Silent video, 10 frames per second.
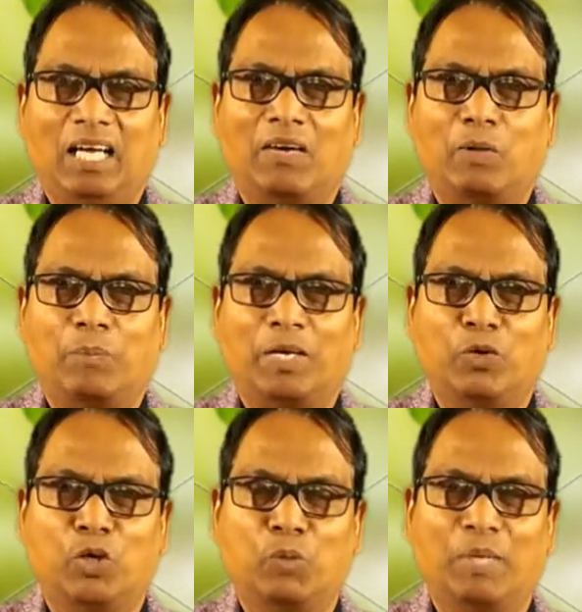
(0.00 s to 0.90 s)
அவர்
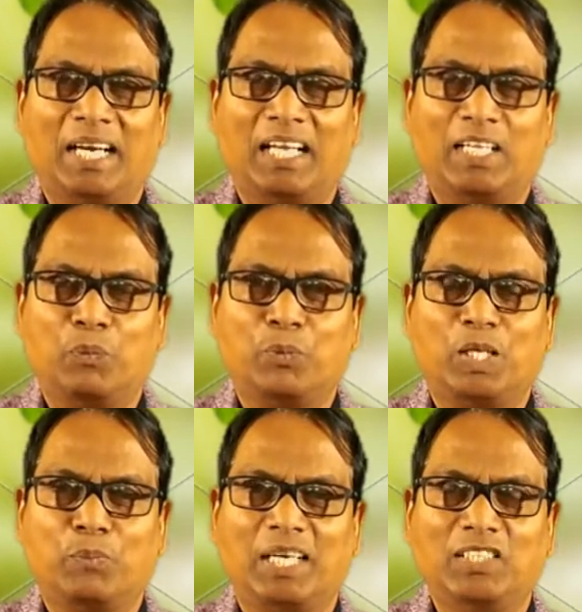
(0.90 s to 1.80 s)
மண்ணோடு மண்ணாகி
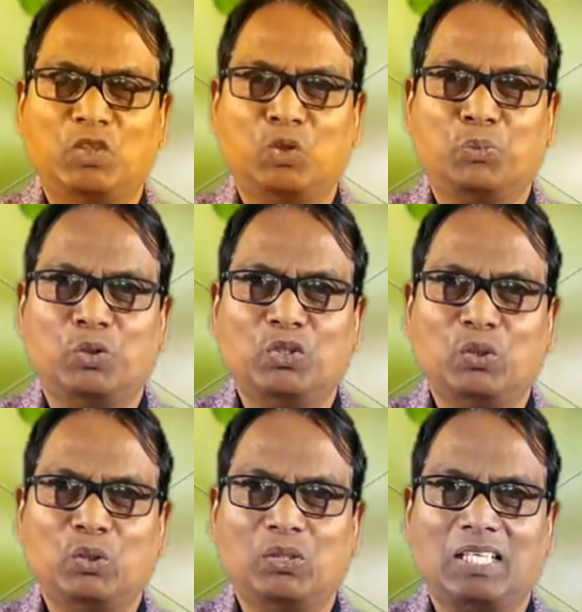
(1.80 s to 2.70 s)
போன மனிதரோ
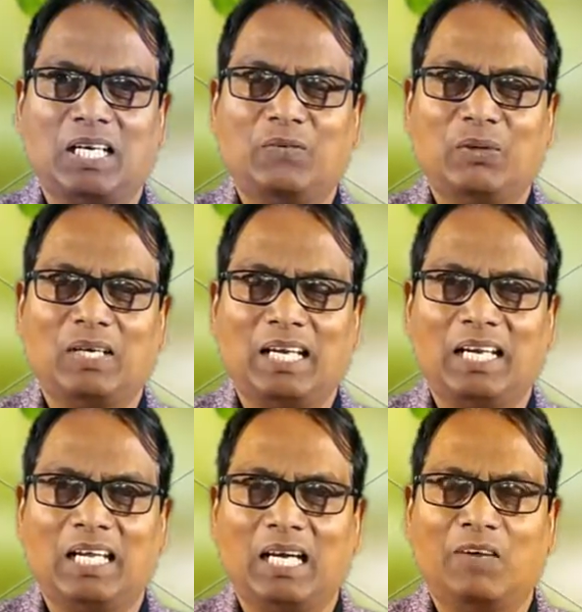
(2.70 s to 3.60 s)
புனிதரோ தலைவரோ
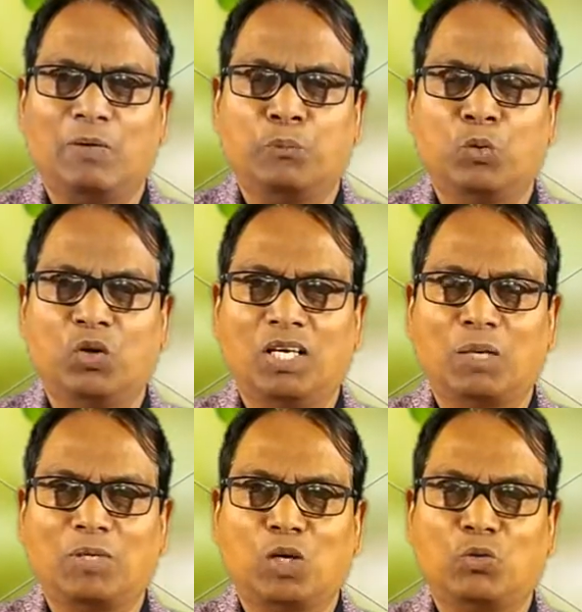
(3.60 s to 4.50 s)
அல்ல அவர்
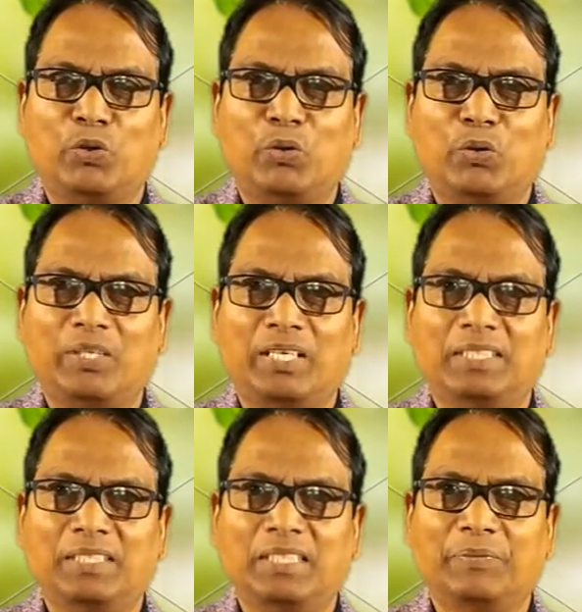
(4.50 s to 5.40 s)
மூன்றாம் நாள் உயிரோடு
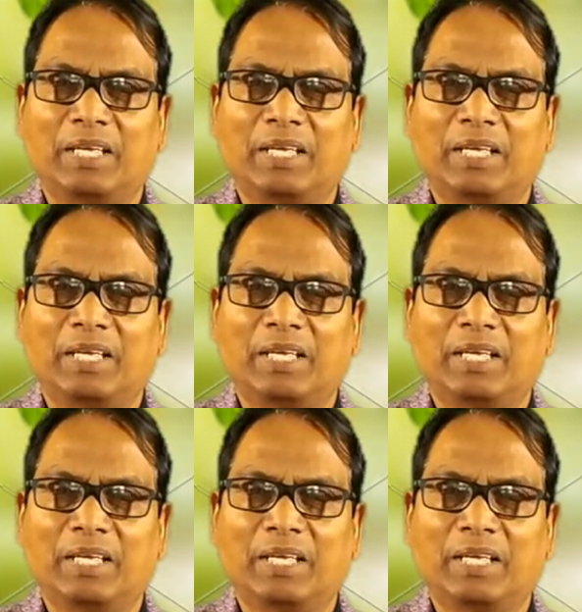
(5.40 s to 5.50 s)
எழுந்து